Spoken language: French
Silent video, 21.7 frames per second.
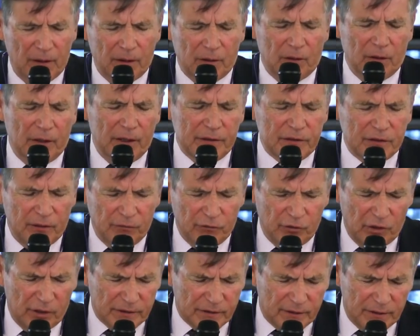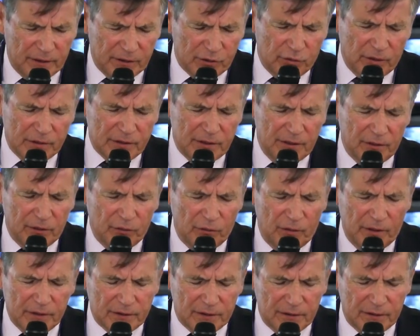Alors la Savoie, c'est
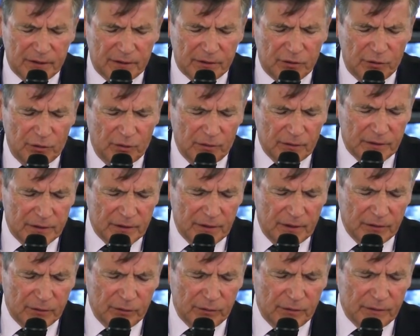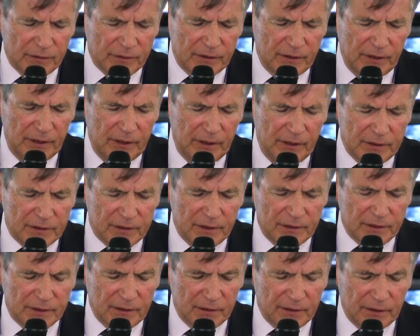63 stations et centres de ski,
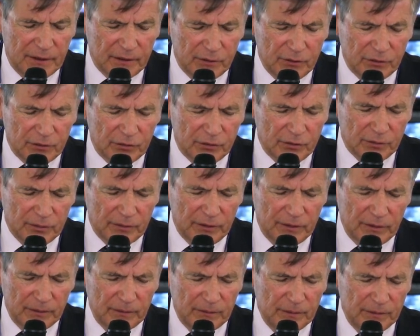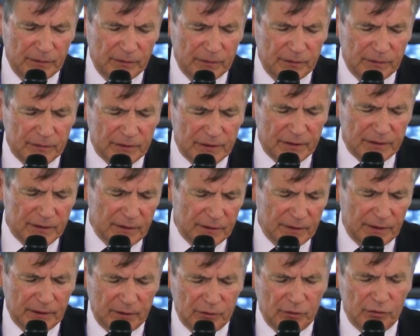714,
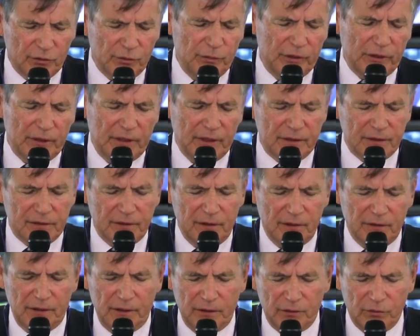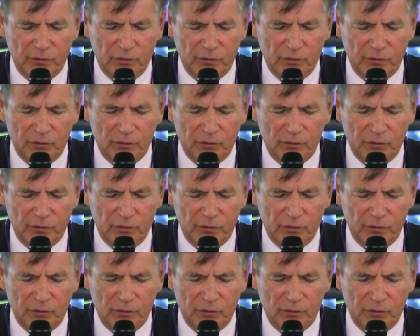714 400 lits